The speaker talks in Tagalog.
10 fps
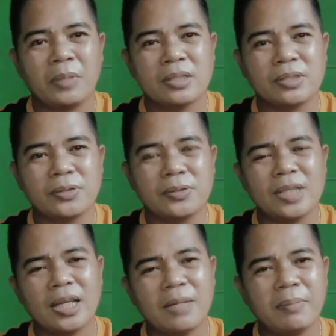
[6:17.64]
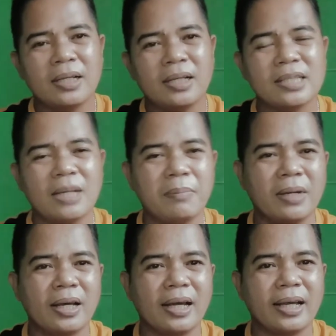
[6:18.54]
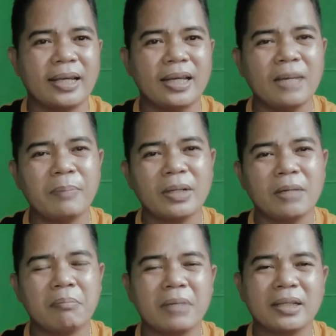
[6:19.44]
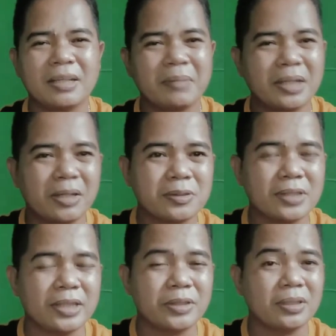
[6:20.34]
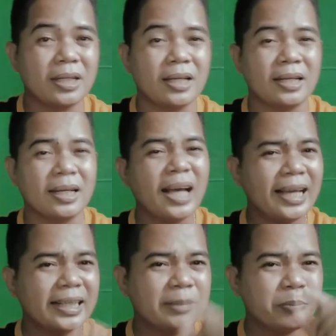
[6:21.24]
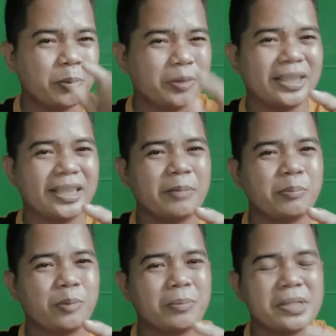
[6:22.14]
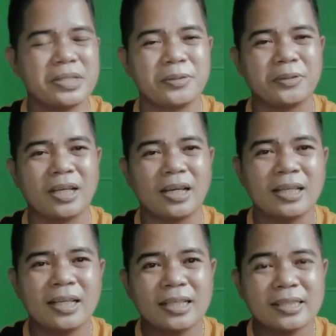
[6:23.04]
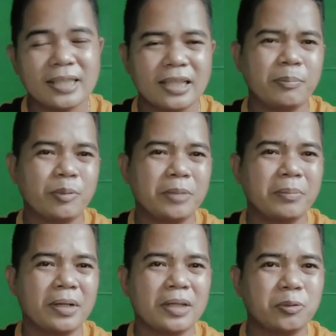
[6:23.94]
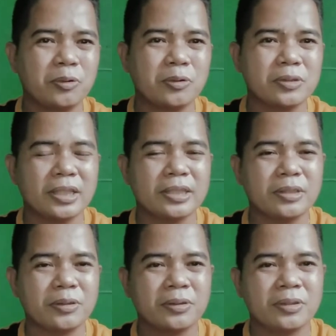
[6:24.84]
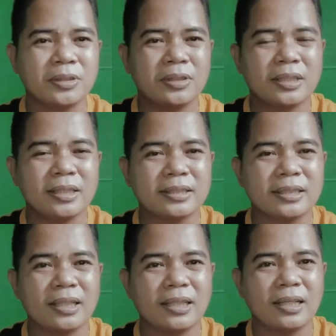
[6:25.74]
so sana mga kasama ay nakapag-ambag na naman ako sa inyo ng kahit mumunting impormasyon na sana po ay makatulong sa inyo sa